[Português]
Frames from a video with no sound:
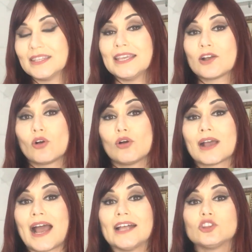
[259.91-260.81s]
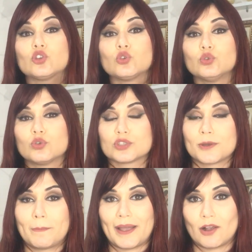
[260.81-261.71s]
e colocar tudo que o
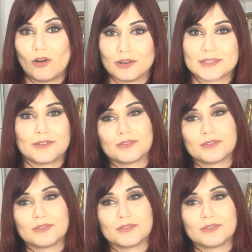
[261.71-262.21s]
seu pai gosta.